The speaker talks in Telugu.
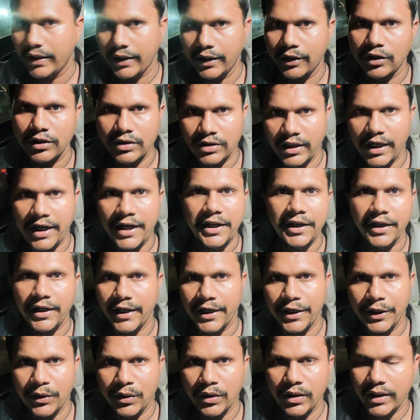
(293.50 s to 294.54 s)
ఈరోజు నైట్కి
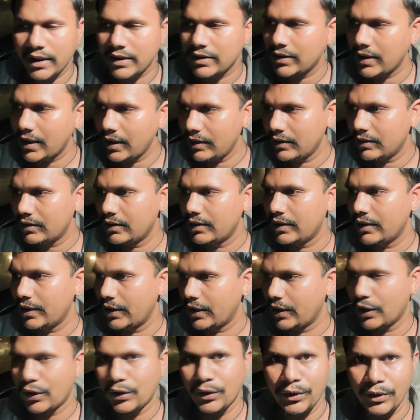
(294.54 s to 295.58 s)
ఎండు కొట్టేస్తా
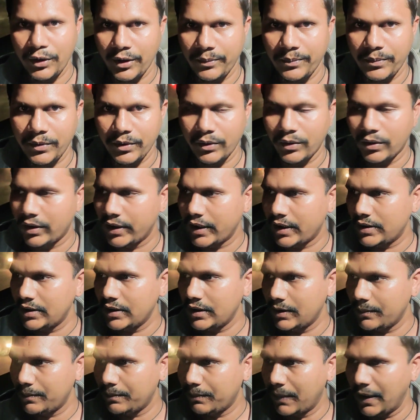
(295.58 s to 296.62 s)
ఇంకా రెండు ట్రిప్పులు
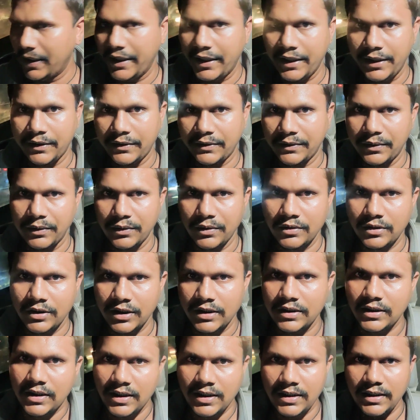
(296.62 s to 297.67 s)
కొట్టేసి పన్నెండు క్లోజ్
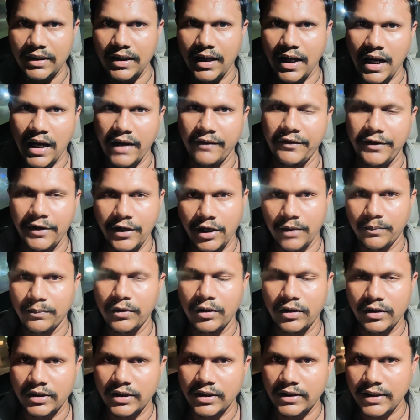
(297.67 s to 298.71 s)
చేసేసి ఆ వీడియో
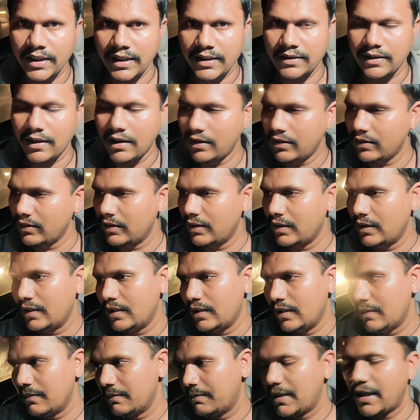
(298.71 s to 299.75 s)
అప్లోడ్ చేసేస్తా
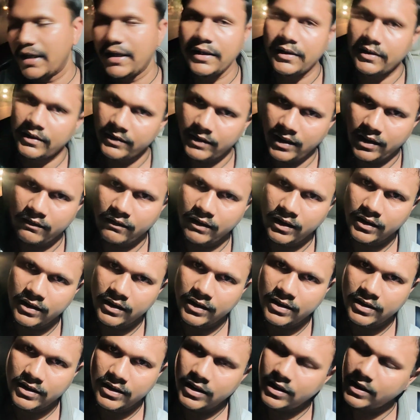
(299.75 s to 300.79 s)
పన్నెండు తర్వాత
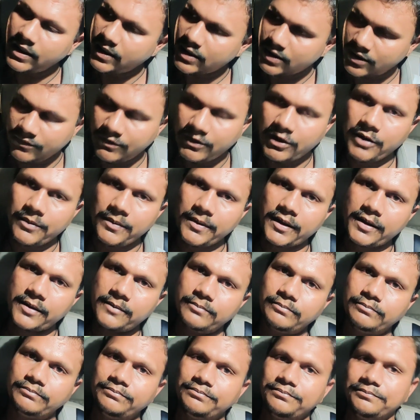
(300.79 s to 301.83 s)
నుంచి నెక్స్ట్ వీడియో
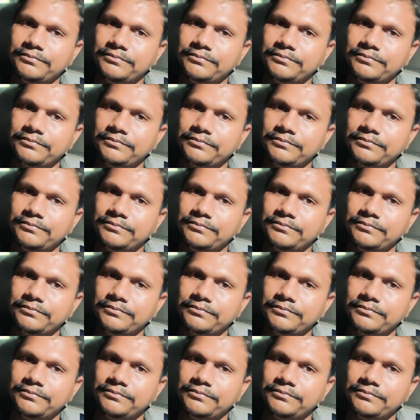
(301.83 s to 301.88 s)
పెడతాం